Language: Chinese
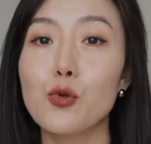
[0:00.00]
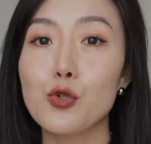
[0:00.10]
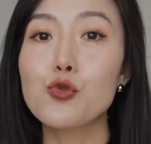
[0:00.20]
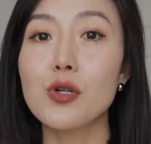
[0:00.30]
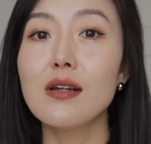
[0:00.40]
我
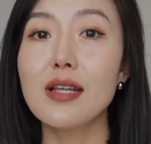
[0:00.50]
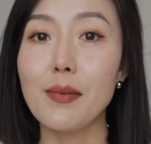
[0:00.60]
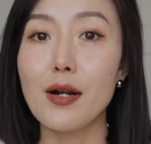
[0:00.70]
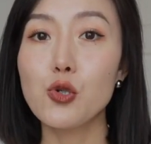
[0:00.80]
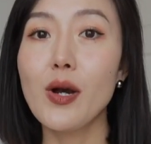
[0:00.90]
就觉得里
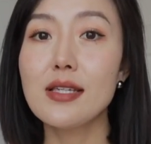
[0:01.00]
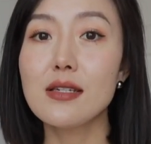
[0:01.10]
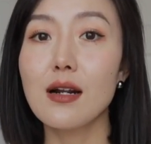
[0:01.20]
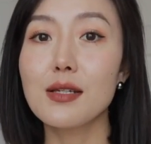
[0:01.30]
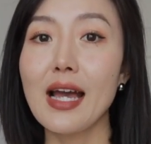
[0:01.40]
边穿一
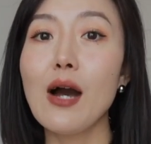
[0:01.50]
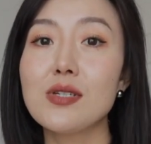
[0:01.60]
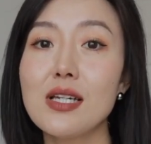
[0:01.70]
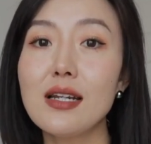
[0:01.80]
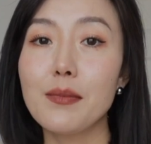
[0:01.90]
件，你看我
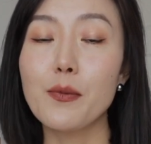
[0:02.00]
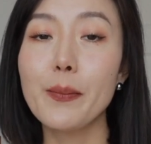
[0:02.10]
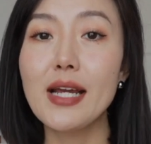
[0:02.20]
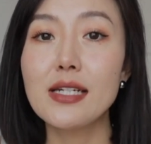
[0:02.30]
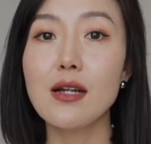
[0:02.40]
现在里边
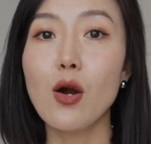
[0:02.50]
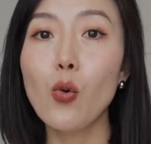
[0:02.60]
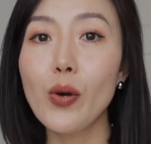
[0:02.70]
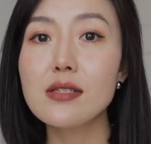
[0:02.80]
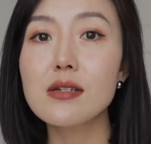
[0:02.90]
配这件
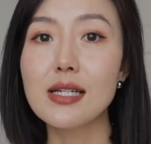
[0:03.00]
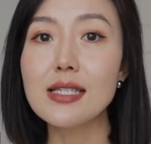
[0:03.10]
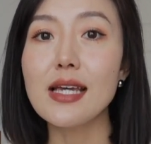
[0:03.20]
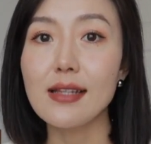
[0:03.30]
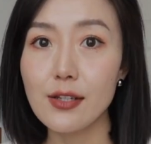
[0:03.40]
灰色很
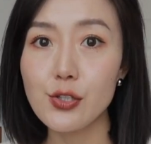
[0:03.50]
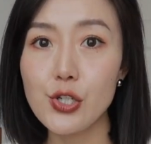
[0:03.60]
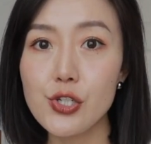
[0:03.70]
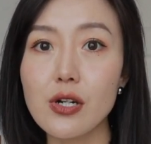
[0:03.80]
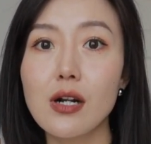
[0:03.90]
简单的
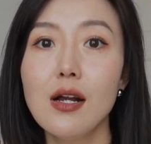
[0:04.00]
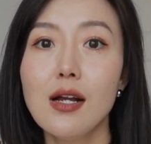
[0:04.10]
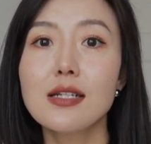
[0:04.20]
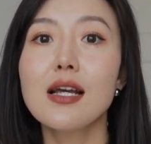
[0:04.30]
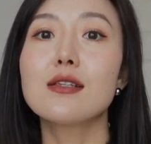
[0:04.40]
T 恤，
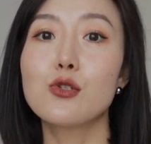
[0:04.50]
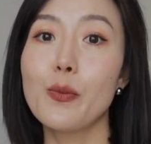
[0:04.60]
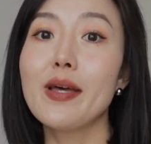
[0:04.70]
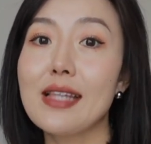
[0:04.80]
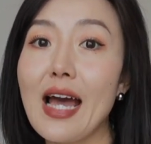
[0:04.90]
这样子随
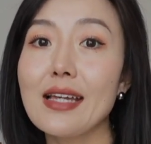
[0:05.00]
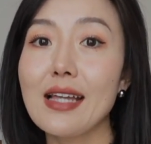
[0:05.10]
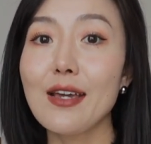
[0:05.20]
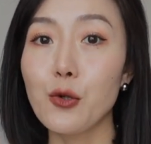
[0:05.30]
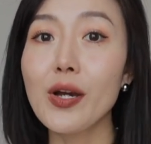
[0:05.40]
便搭一
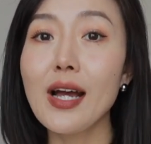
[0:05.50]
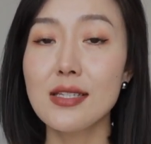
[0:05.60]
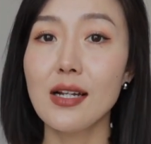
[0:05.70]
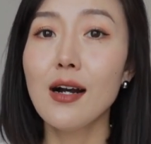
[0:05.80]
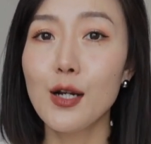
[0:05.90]
搭也会看
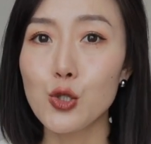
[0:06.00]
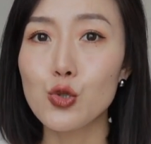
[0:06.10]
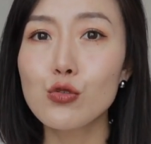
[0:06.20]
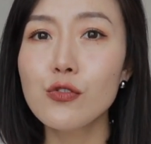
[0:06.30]
起来很舒